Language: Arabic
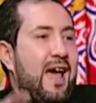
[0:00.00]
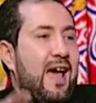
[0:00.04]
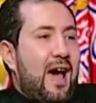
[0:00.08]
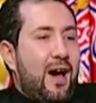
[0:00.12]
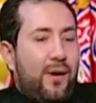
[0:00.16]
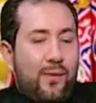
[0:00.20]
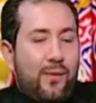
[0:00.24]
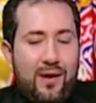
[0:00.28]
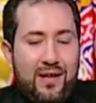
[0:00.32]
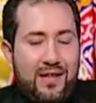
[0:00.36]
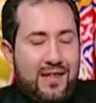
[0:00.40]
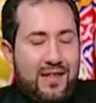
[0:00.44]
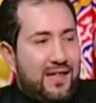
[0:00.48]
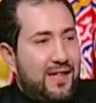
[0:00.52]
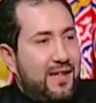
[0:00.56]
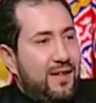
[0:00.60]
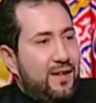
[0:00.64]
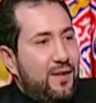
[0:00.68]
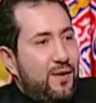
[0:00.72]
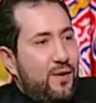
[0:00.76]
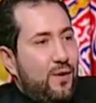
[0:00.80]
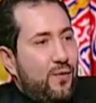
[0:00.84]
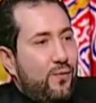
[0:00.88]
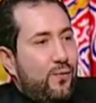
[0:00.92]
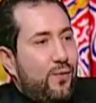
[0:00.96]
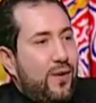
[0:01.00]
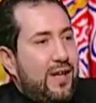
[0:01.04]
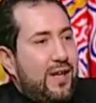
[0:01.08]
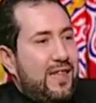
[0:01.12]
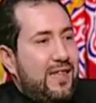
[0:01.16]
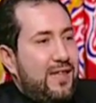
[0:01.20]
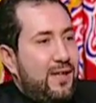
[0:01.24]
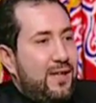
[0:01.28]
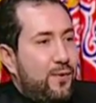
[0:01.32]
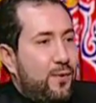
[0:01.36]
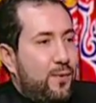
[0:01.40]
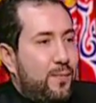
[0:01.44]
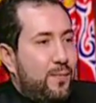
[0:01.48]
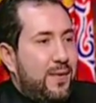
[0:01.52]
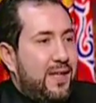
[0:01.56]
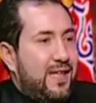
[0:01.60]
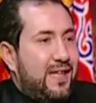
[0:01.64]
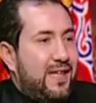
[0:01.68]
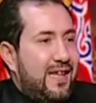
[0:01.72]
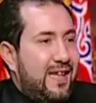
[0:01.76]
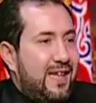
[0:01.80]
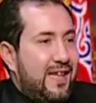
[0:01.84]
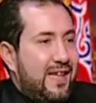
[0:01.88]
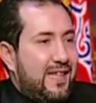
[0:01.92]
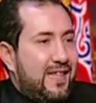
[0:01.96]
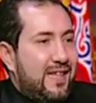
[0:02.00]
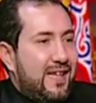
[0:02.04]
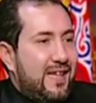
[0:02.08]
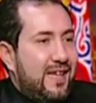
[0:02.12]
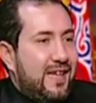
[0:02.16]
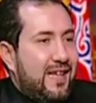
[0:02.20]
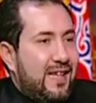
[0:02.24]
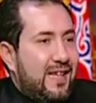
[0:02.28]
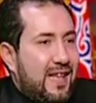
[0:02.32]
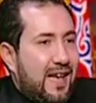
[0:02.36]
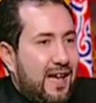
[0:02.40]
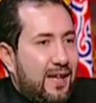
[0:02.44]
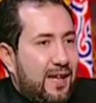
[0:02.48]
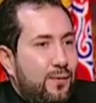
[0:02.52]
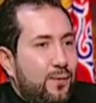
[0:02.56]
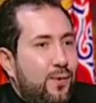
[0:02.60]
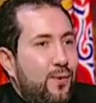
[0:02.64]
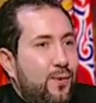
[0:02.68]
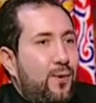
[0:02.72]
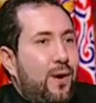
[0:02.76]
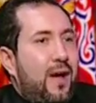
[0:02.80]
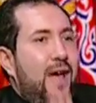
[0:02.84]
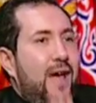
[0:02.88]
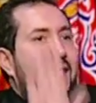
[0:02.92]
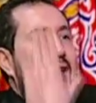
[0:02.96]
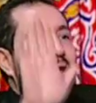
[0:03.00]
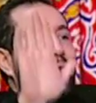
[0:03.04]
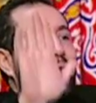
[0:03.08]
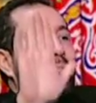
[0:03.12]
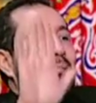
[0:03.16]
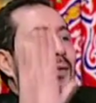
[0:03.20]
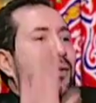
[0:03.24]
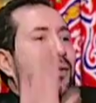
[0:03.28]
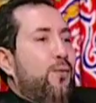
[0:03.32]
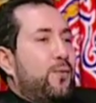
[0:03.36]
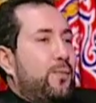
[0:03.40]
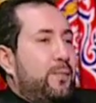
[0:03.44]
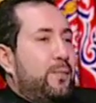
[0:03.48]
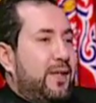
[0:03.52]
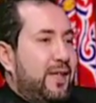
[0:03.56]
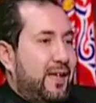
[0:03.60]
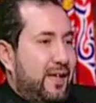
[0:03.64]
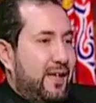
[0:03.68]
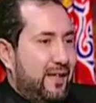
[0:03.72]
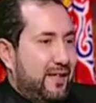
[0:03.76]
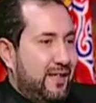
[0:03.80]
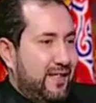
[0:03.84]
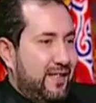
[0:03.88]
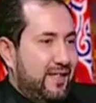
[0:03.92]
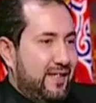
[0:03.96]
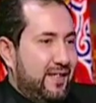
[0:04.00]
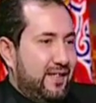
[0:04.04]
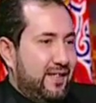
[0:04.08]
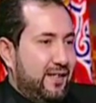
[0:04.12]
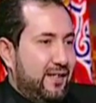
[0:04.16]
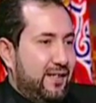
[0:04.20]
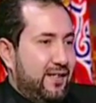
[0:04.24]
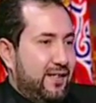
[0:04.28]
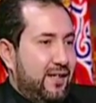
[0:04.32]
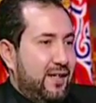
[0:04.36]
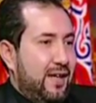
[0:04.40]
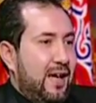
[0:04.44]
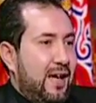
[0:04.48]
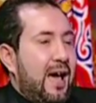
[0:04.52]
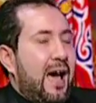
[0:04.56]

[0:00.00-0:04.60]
اطلع بركبتي واتني ركبتي الاثنين لتحت واروح قايم بالركبتين ليه يا دكتور